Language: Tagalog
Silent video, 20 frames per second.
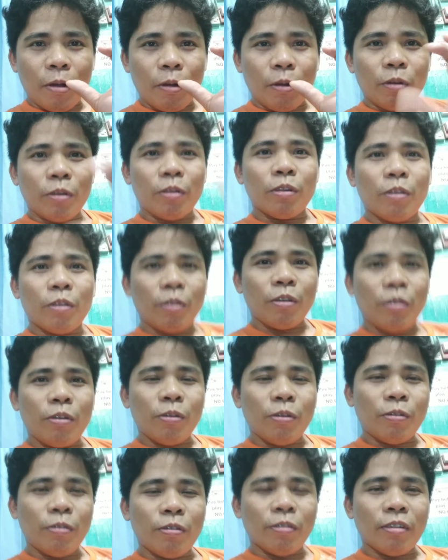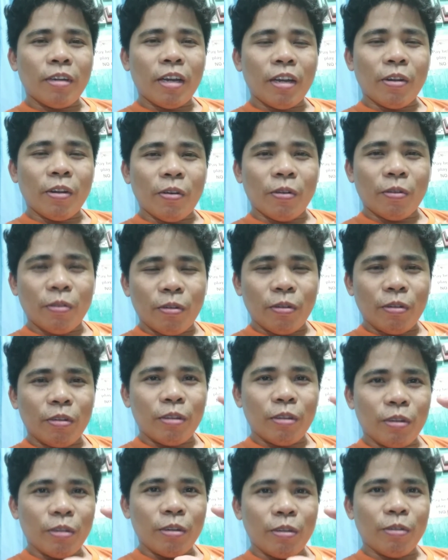gusto nyo, ano, kung
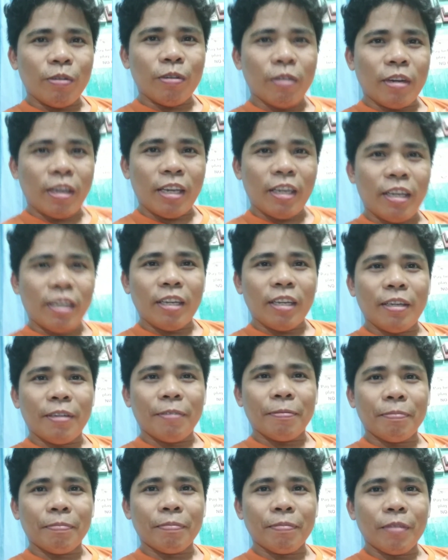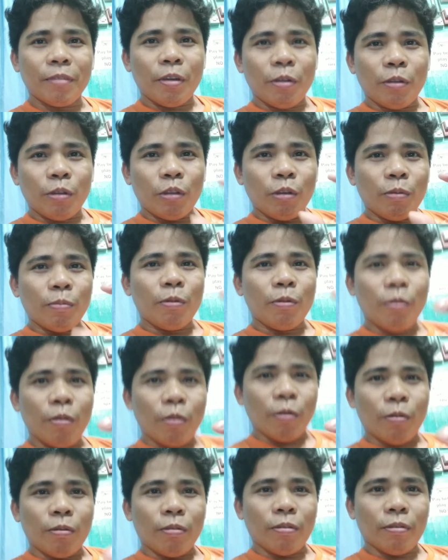gusto nyo rin
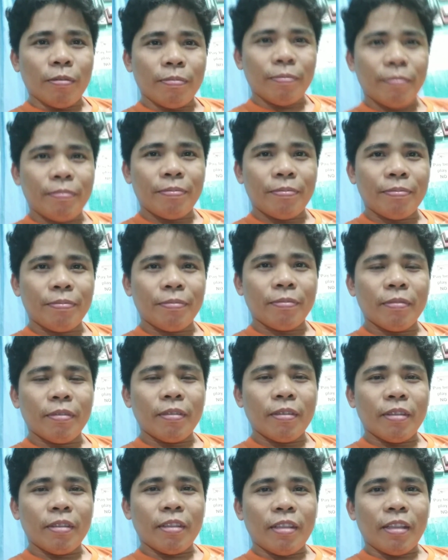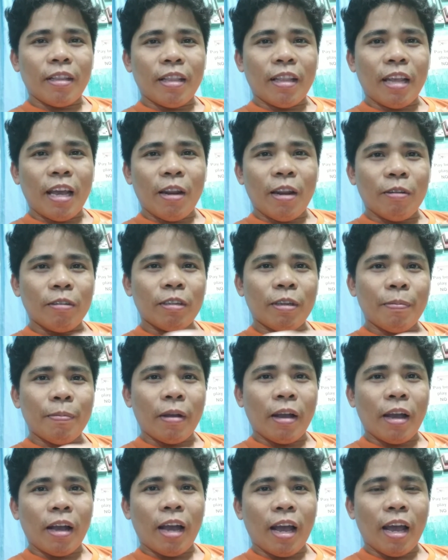tumulong, lalo sa
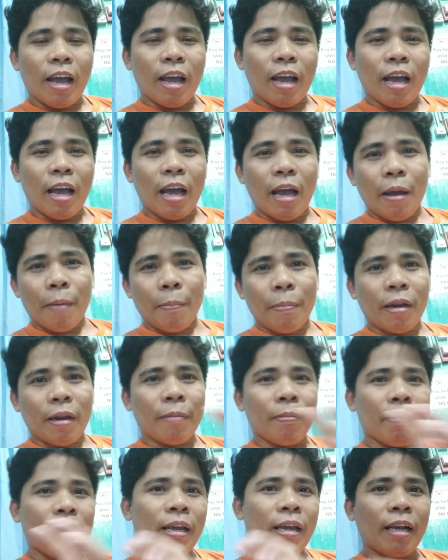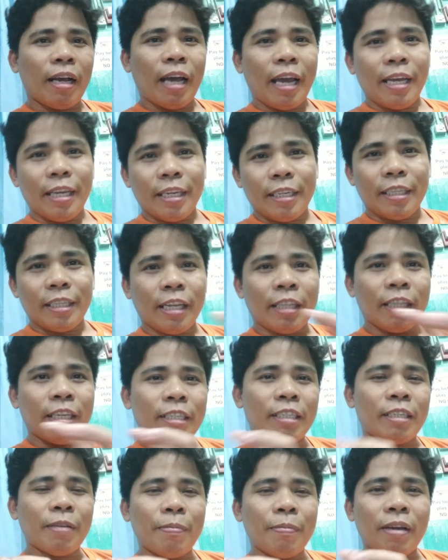mga barabarangay,
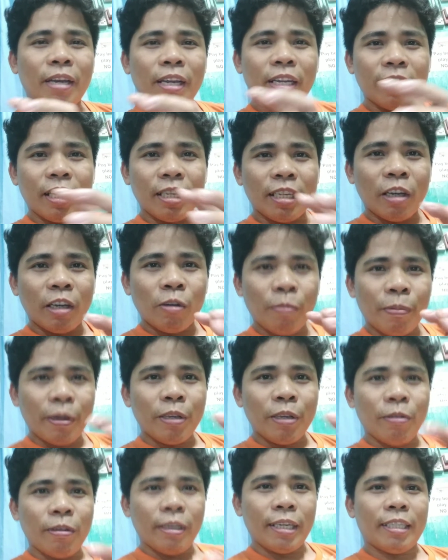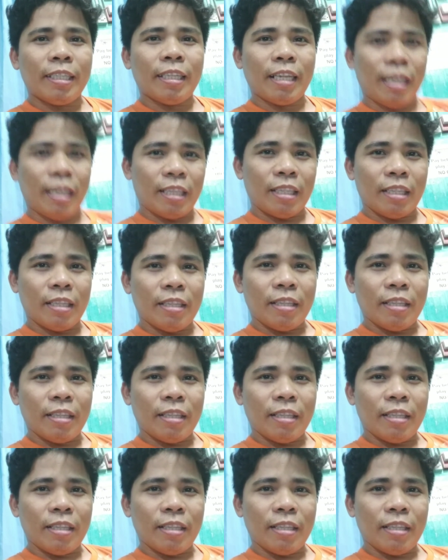street, mga nasasakupan yung street,